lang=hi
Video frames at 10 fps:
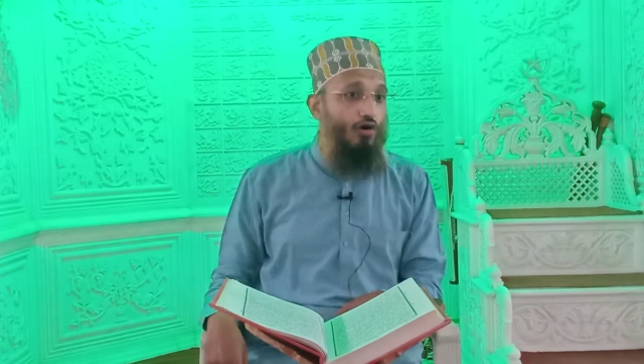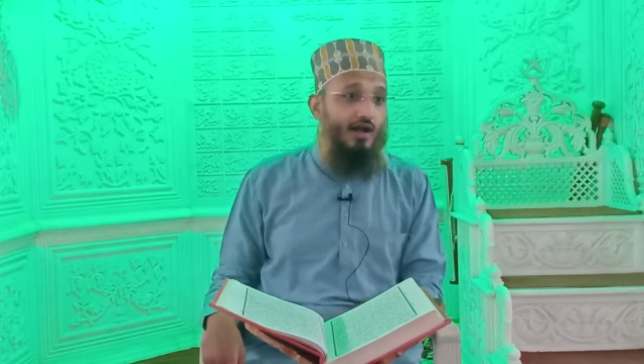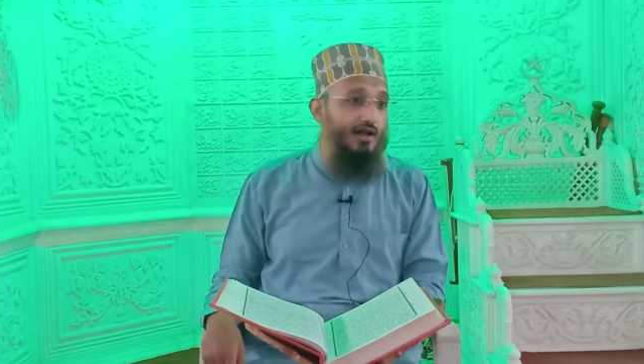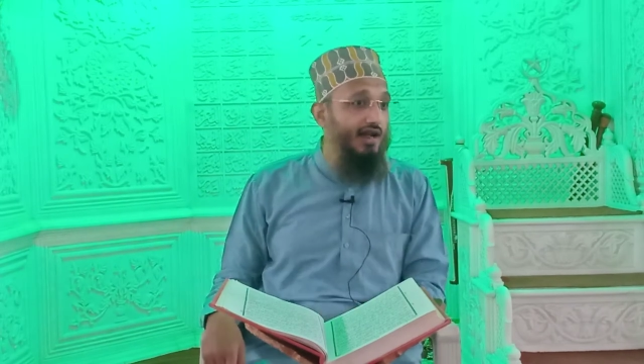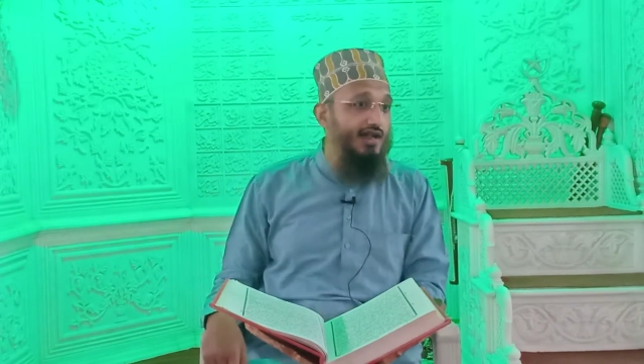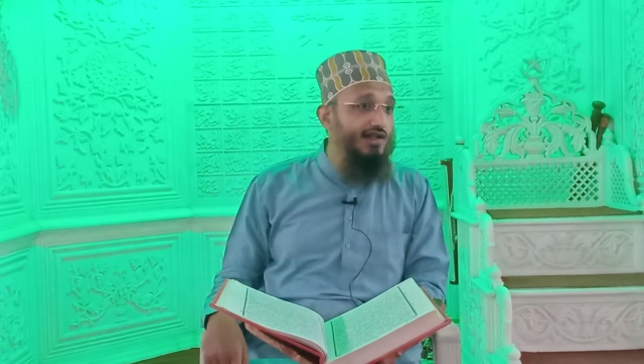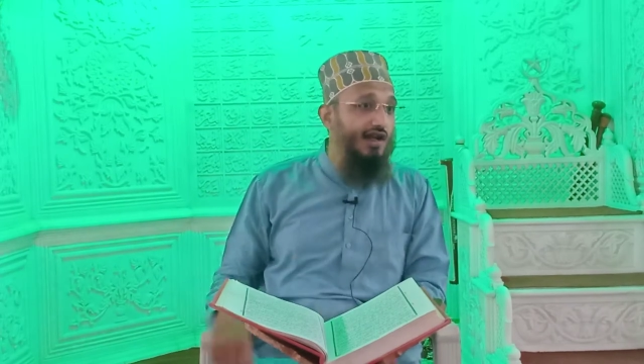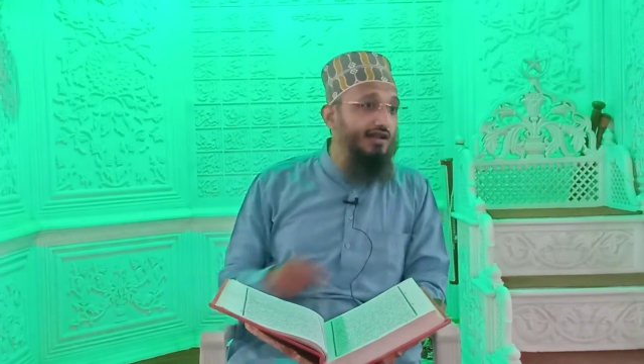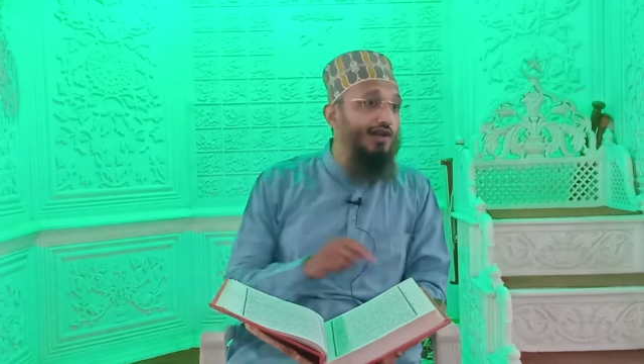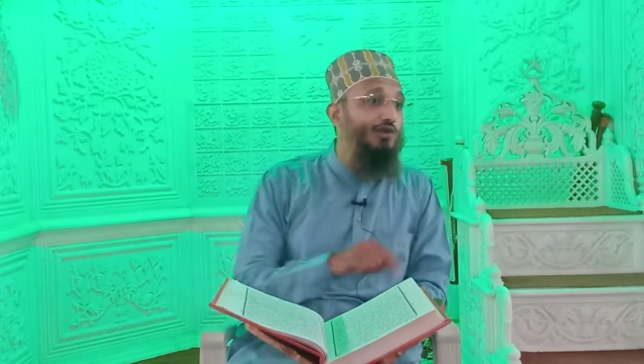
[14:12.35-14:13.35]
और अल्लाह नहीं
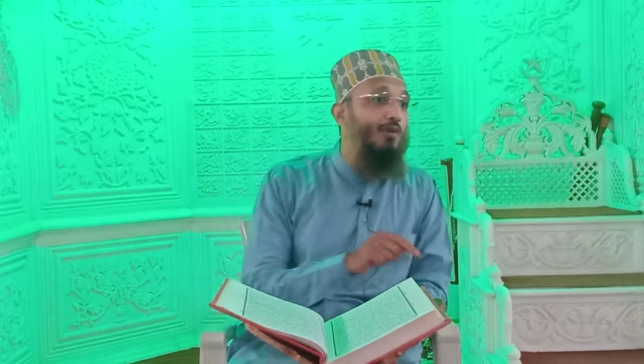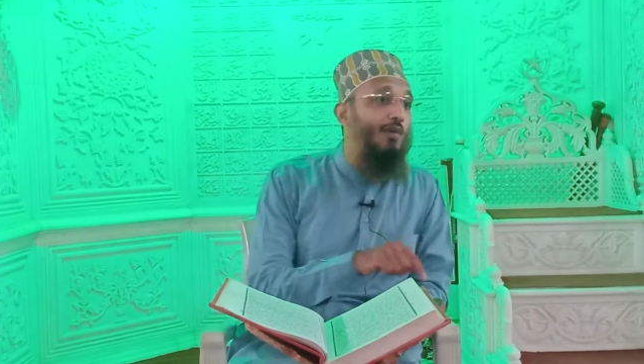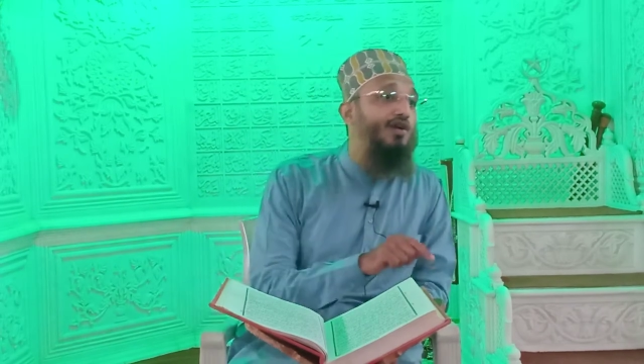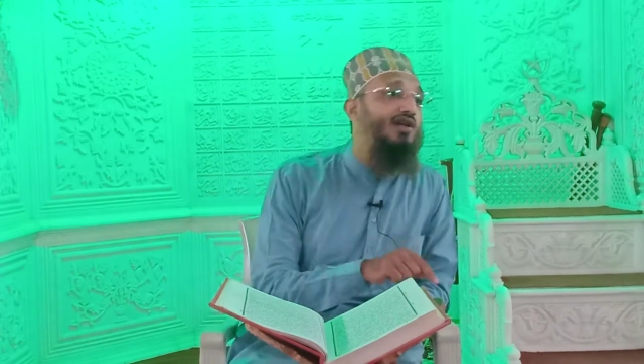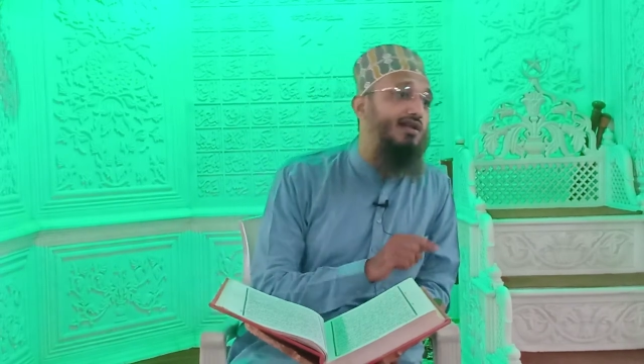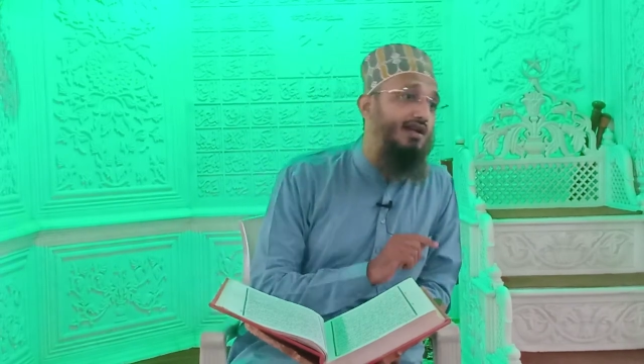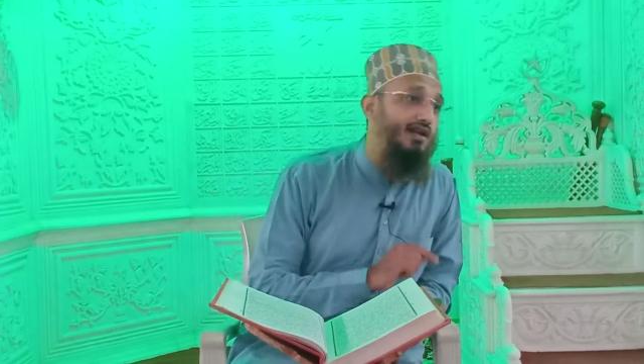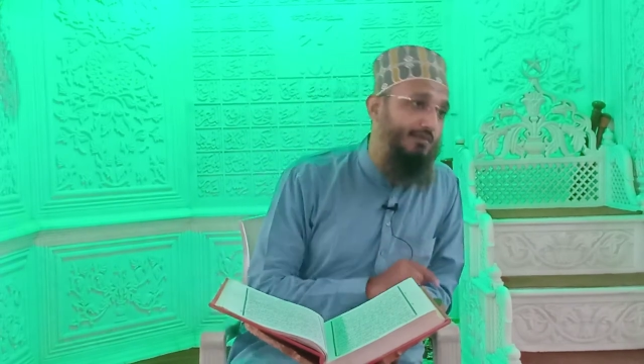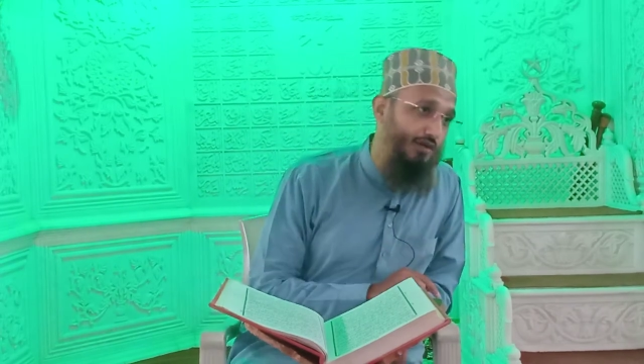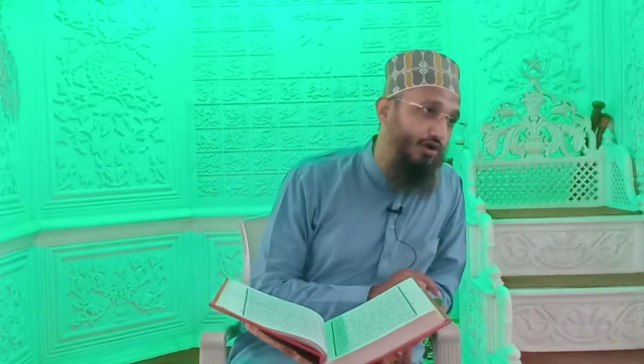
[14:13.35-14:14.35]
चाहता कि तुम हमेशा
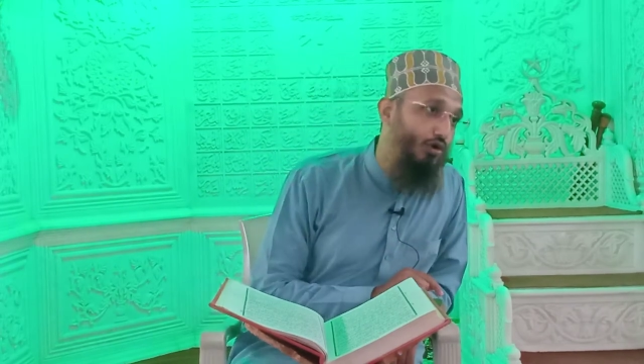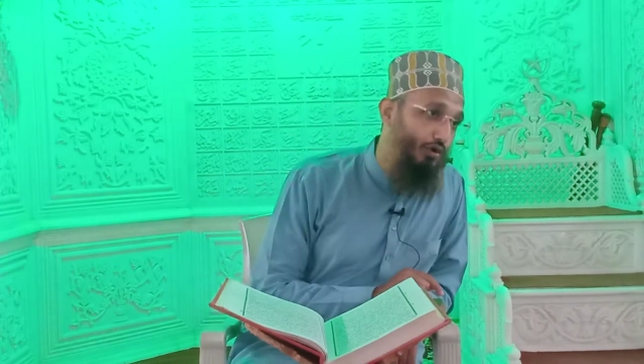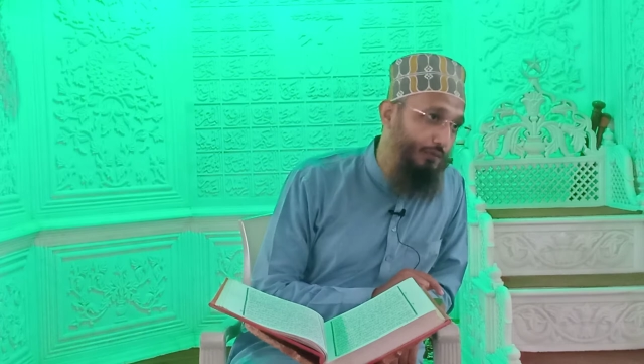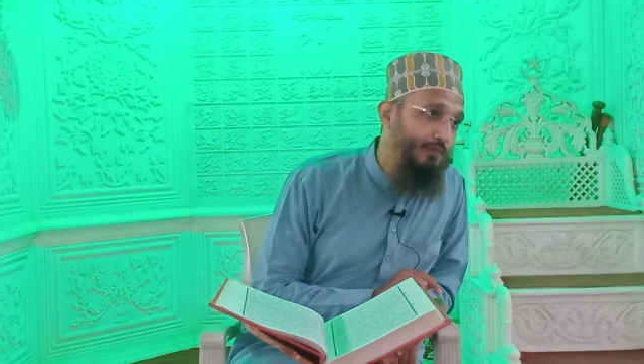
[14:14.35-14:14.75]
जन्नत में रहो